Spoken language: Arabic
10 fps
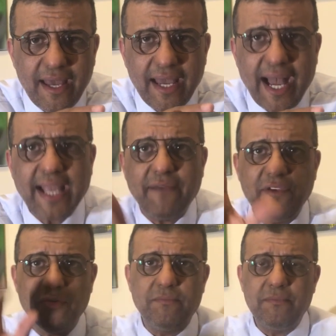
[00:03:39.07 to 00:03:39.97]
حاجه
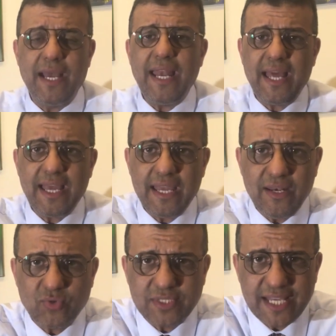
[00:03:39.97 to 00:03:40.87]
فيهم قالها
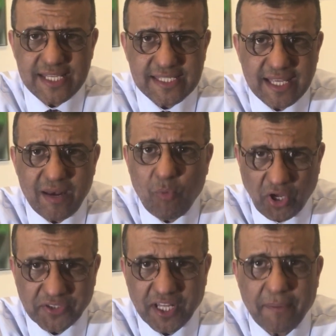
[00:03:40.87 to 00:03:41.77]
الاستاذ
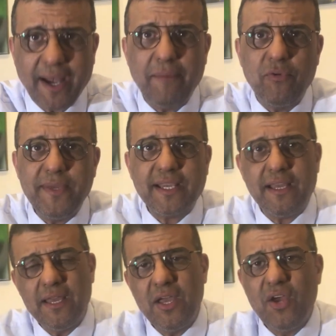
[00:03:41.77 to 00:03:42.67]
المحترم حمو بيكا